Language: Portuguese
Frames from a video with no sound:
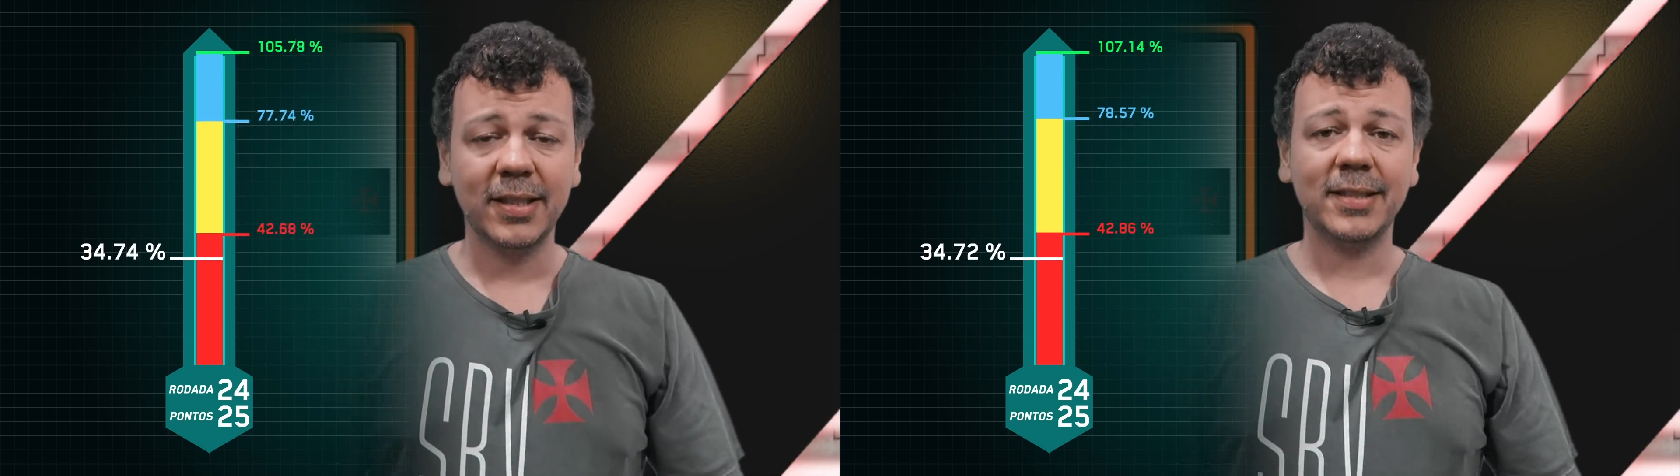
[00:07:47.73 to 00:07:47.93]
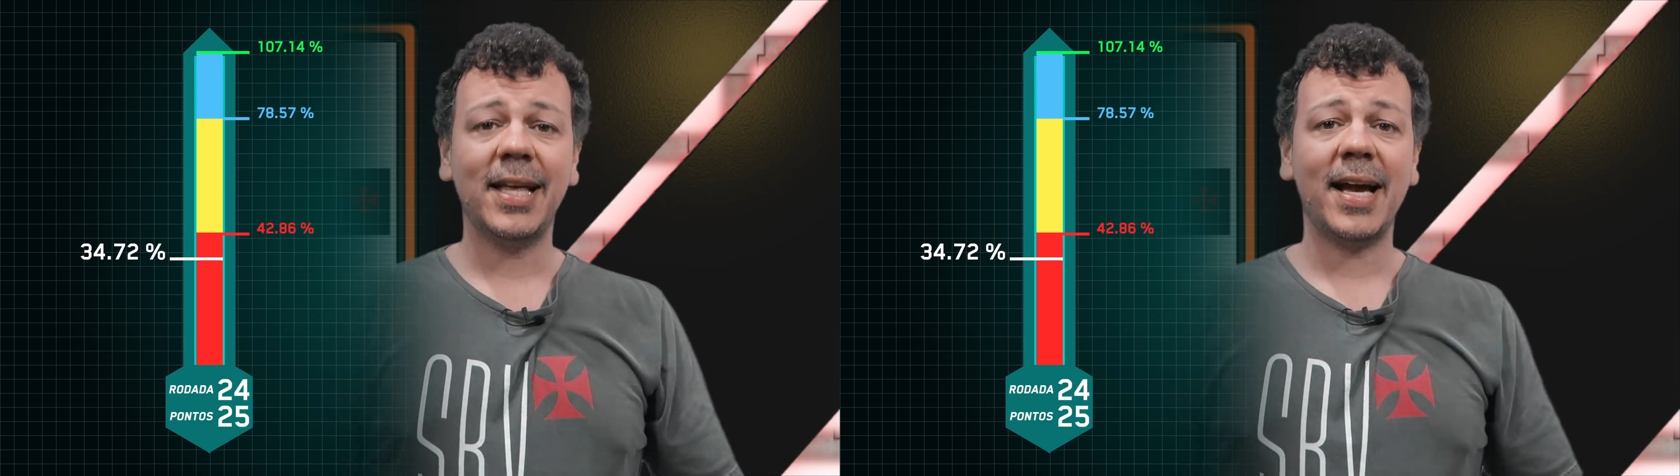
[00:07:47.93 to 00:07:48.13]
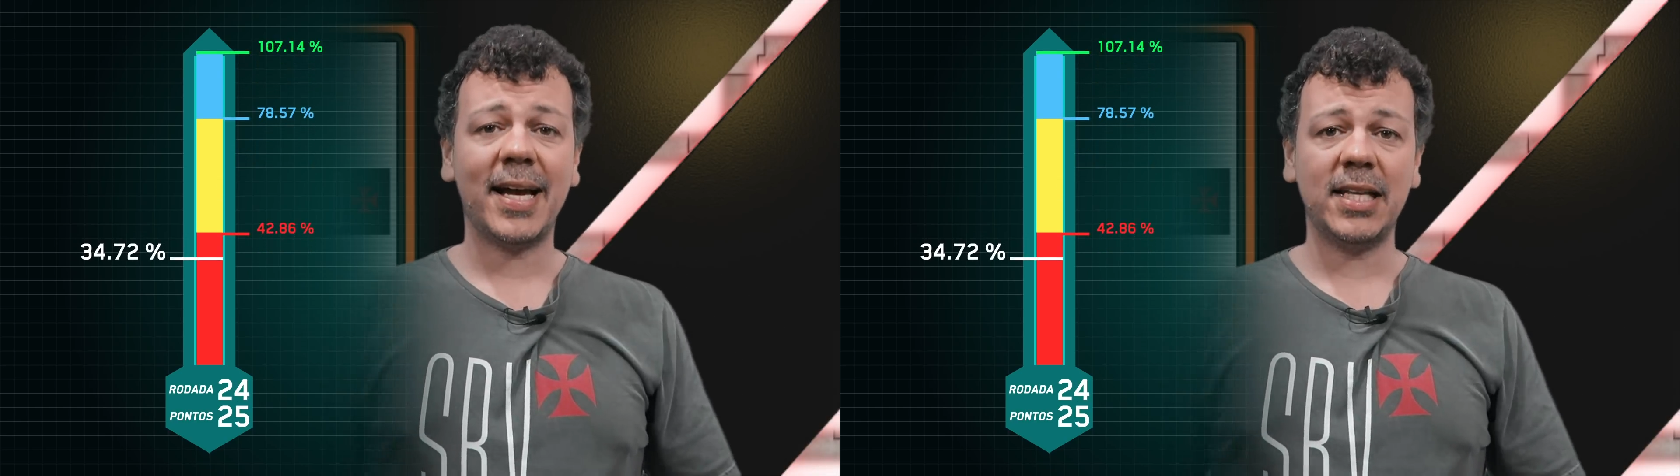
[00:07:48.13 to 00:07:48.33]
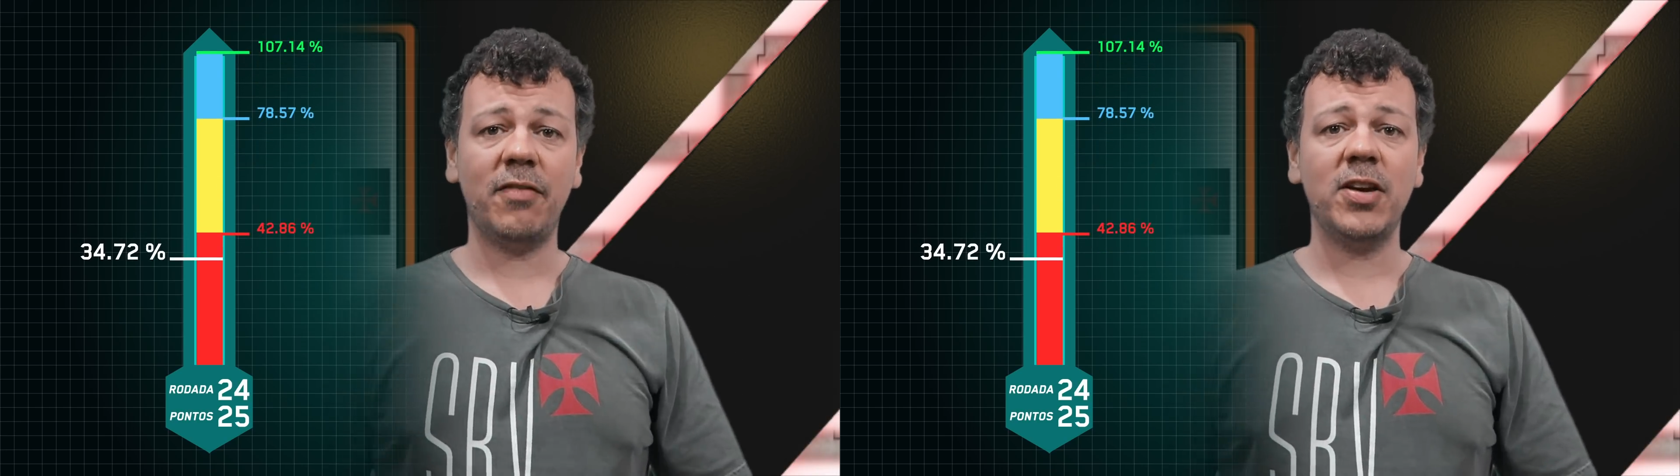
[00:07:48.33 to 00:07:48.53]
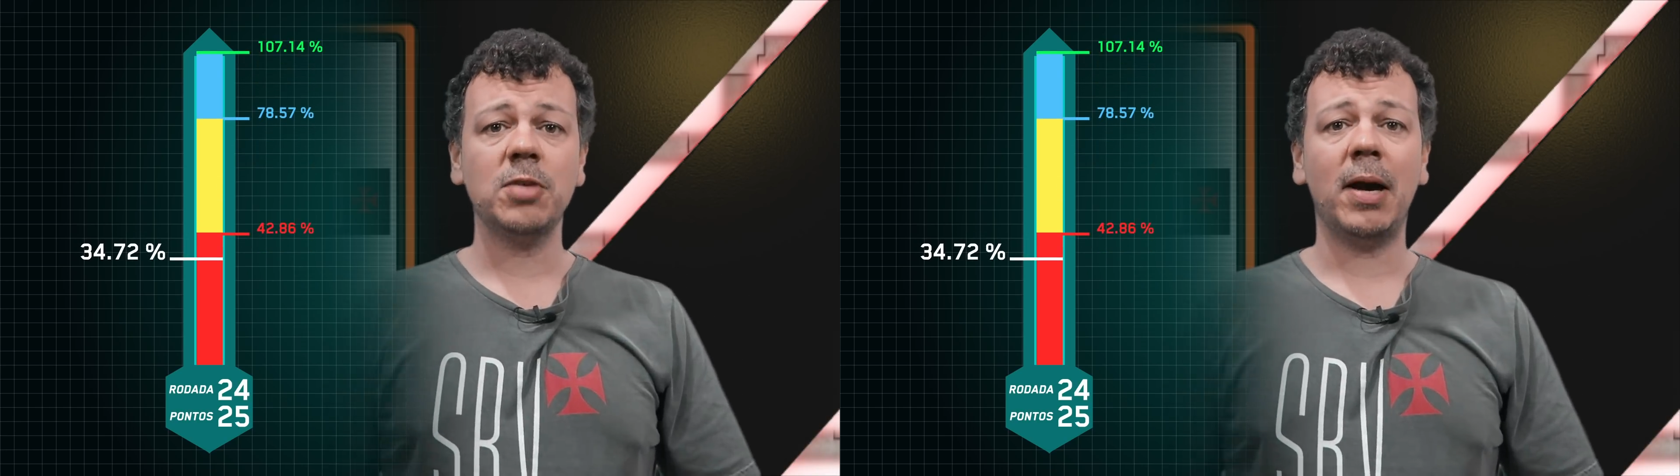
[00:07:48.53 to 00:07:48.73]
está cada
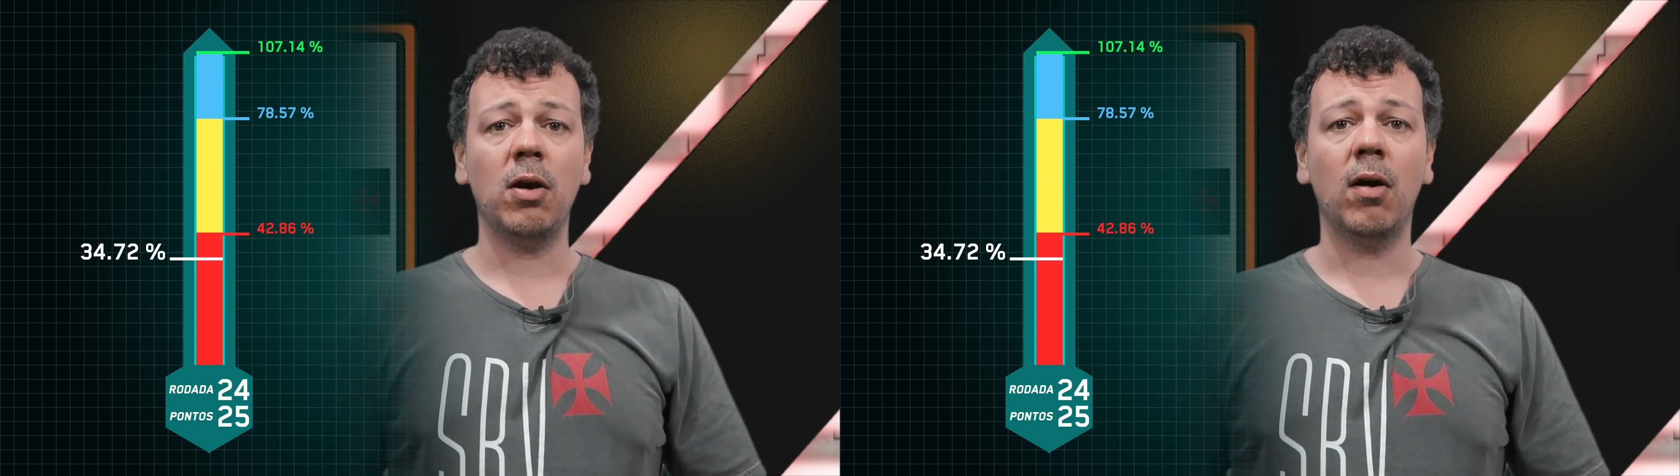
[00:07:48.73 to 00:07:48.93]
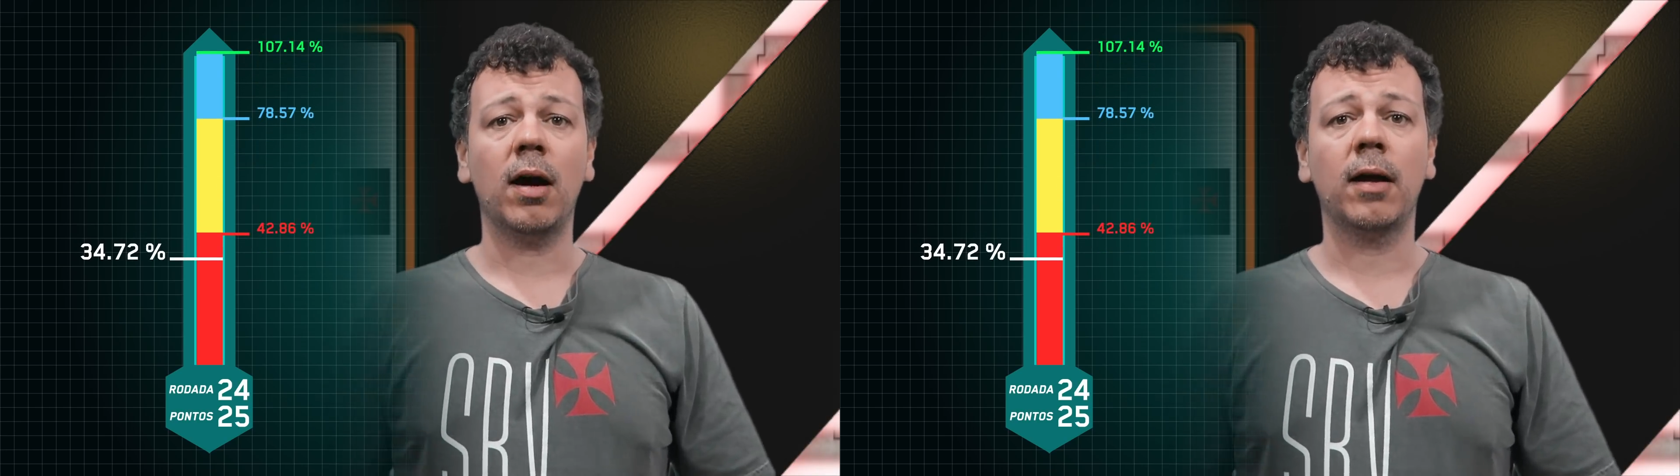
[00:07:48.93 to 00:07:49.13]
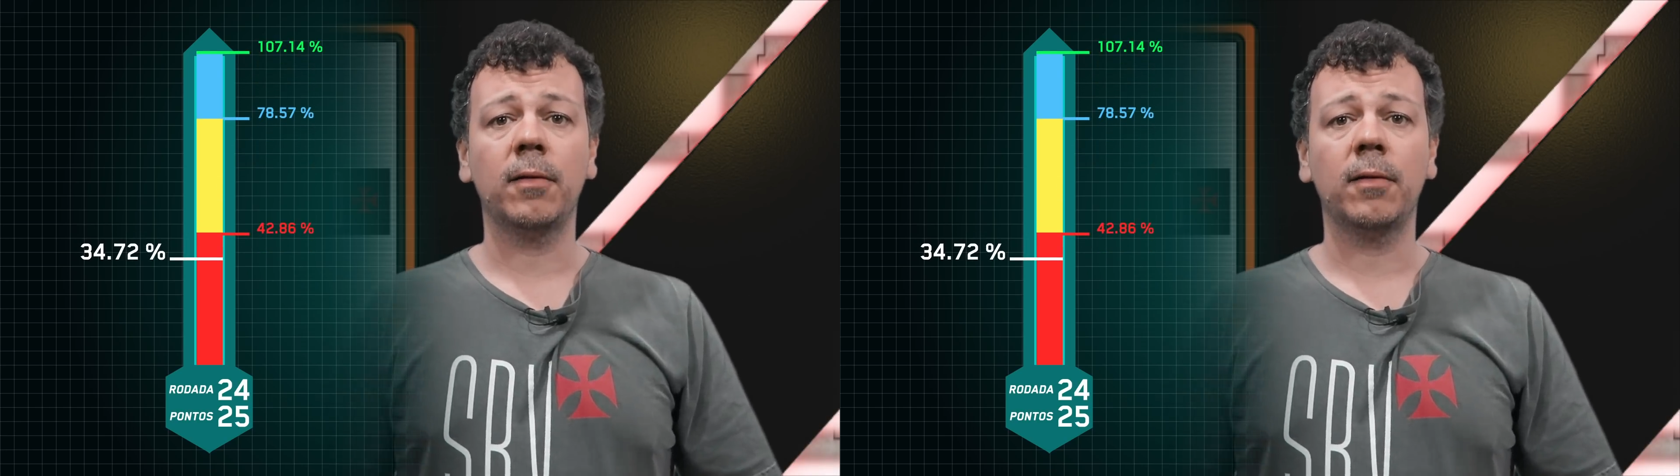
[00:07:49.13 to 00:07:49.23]
vez maior.